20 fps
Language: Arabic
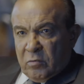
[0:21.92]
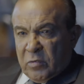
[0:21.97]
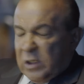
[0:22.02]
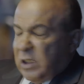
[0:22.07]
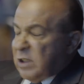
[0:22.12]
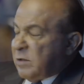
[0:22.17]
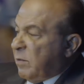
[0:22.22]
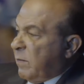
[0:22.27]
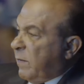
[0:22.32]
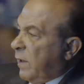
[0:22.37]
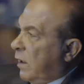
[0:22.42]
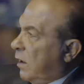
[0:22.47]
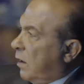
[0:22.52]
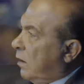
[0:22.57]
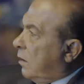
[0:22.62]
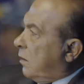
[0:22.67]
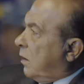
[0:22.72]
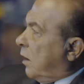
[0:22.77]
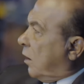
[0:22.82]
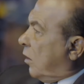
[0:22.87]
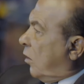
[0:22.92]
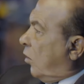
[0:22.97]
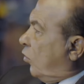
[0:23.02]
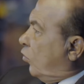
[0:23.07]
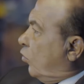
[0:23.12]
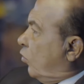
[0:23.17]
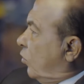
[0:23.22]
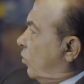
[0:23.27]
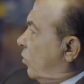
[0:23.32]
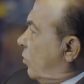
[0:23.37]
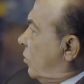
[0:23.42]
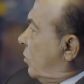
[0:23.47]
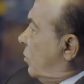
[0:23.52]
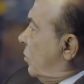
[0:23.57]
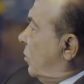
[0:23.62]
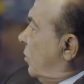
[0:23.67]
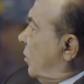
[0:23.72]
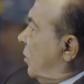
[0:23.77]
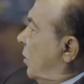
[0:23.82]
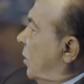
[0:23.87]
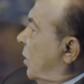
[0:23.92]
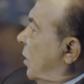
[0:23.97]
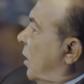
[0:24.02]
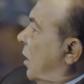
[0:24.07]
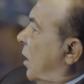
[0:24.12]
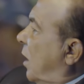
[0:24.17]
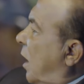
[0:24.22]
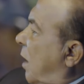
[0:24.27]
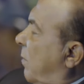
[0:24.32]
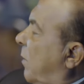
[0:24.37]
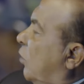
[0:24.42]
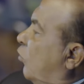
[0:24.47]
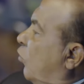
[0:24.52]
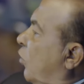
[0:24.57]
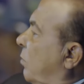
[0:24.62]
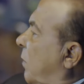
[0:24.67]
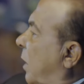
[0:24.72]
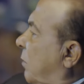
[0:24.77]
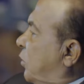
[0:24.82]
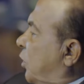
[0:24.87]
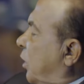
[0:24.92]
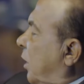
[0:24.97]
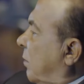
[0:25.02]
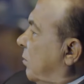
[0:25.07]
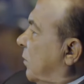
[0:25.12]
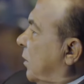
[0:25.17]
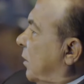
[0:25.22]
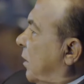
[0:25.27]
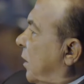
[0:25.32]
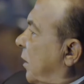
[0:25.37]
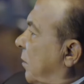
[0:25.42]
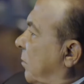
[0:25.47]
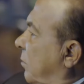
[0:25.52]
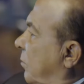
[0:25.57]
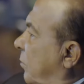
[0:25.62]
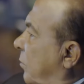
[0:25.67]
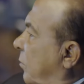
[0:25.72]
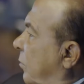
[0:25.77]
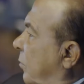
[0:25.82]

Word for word: بالنسبه بقى لداخل الحدود عملتوا ايه مع بشير عبد الدايم